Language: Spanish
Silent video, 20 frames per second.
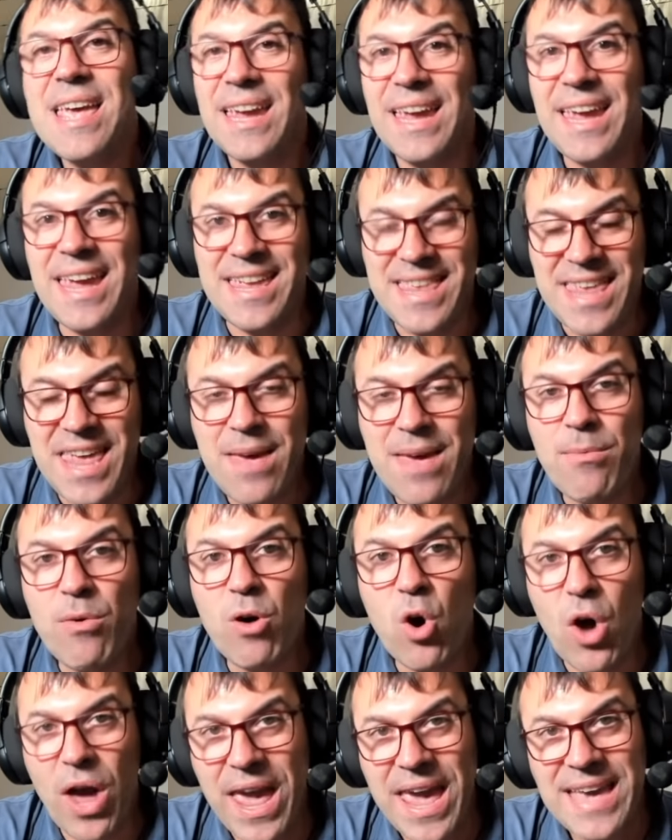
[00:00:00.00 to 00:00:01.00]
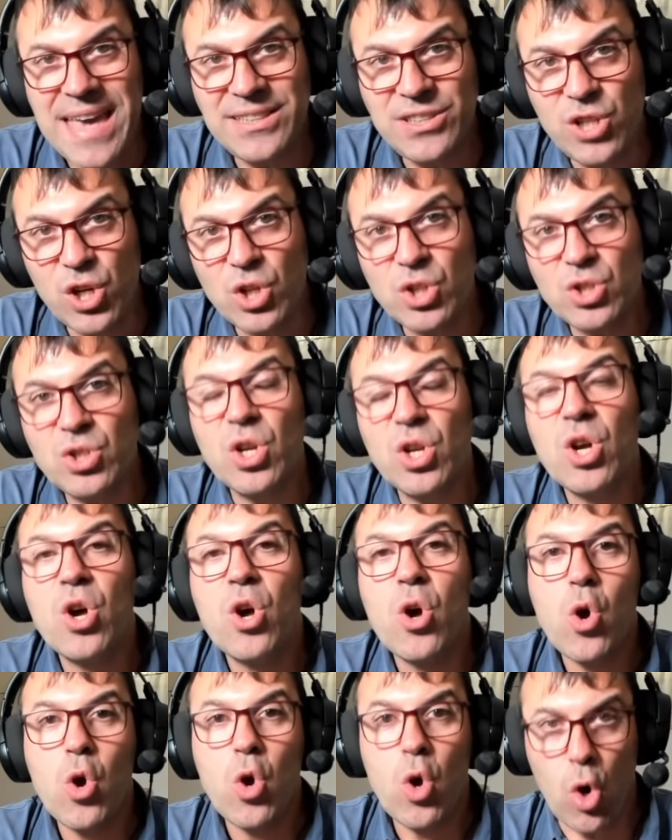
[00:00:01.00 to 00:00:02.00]
que llevo hechos
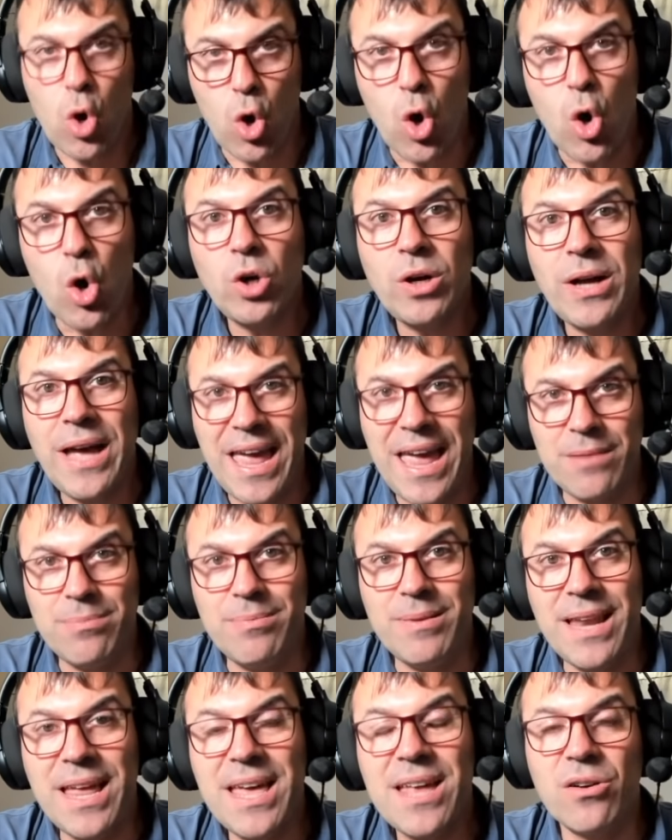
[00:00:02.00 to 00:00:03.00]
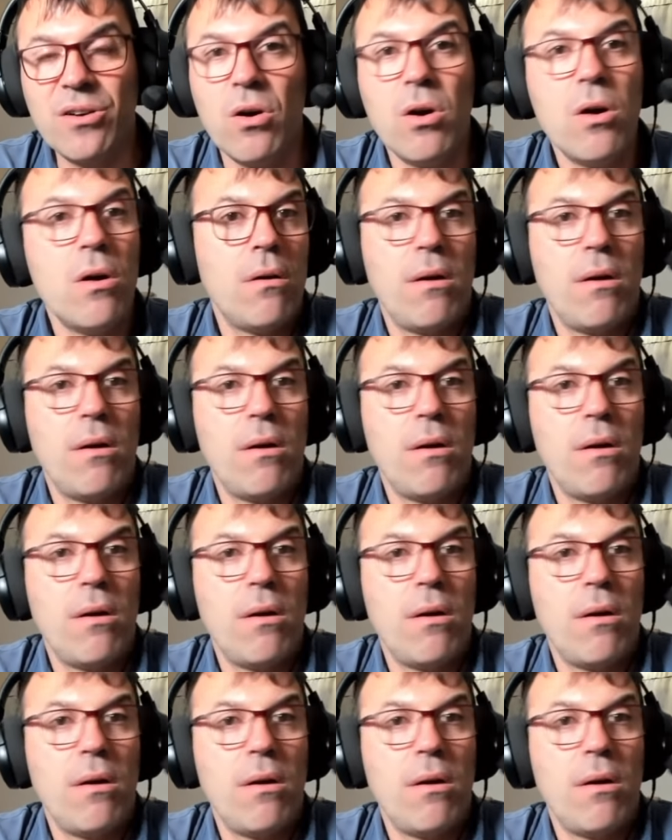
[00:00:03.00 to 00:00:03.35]
con el minero.